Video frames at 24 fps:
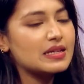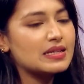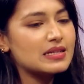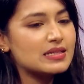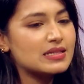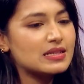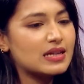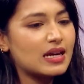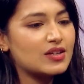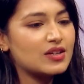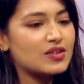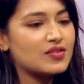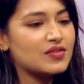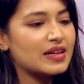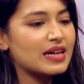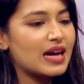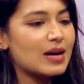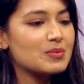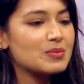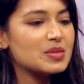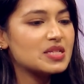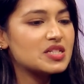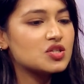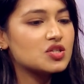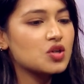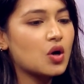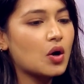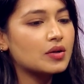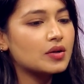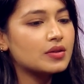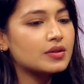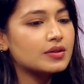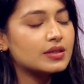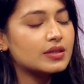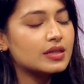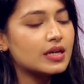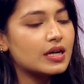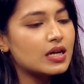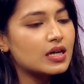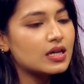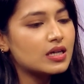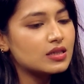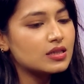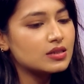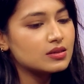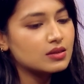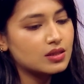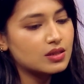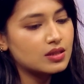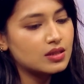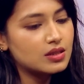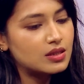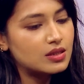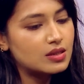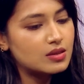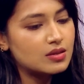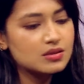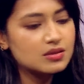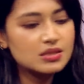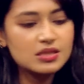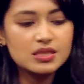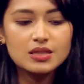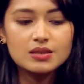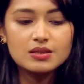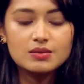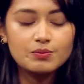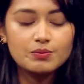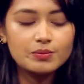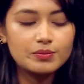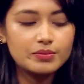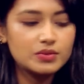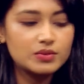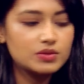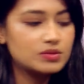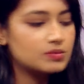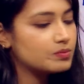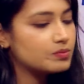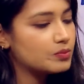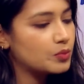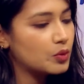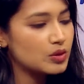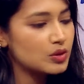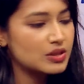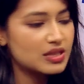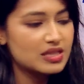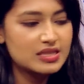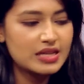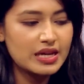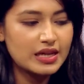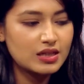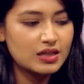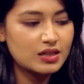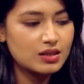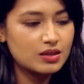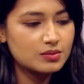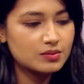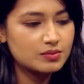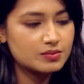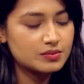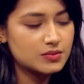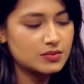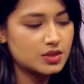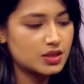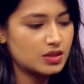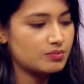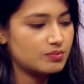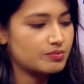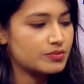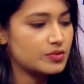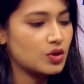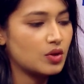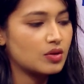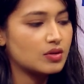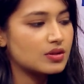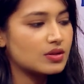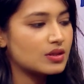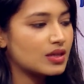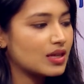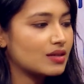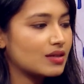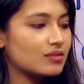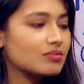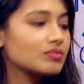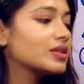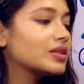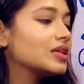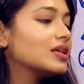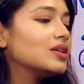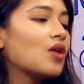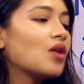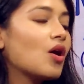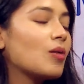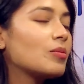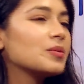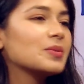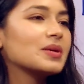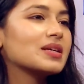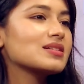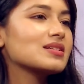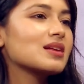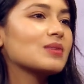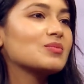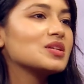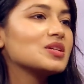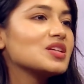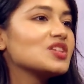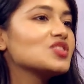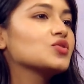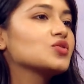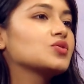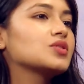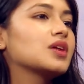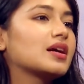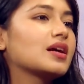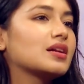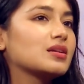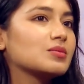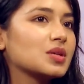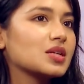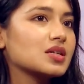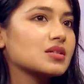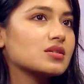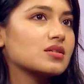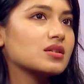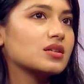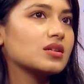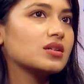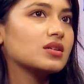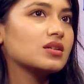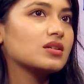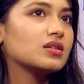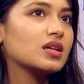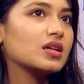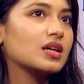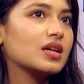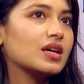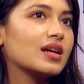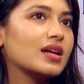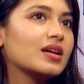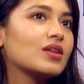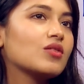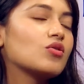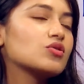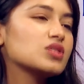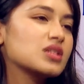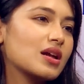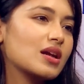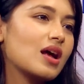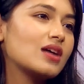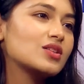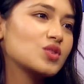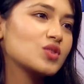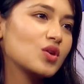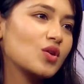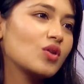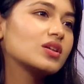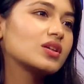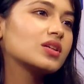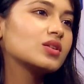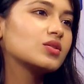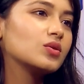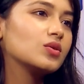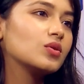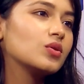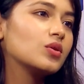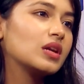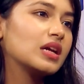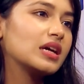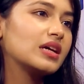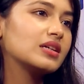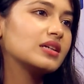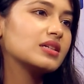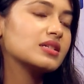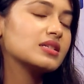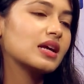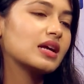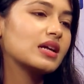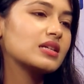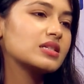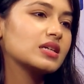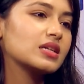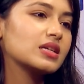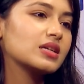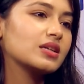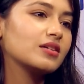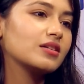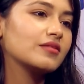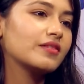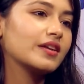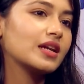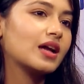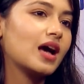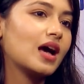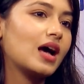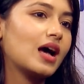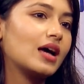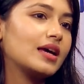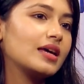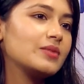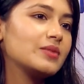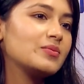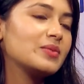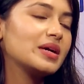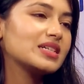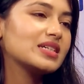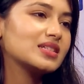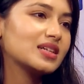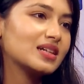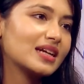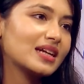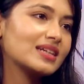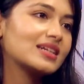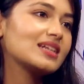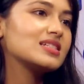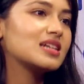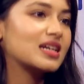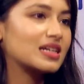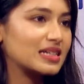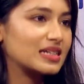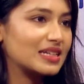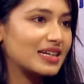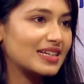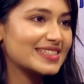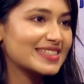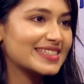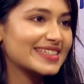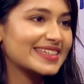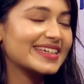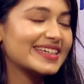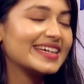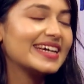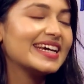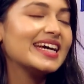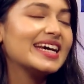ইট ইজ কাইন্ড অফ লাইক আমি জনরা ঠিক বলতে চাই না যে জনরা কি হবে বিকজ আমি নিজেও জানি না বিকজ এখানে আসলে অনেকগুলো লেয়ার্স আছে ইভেন এই মেয়েটার একটা জার্নি আছে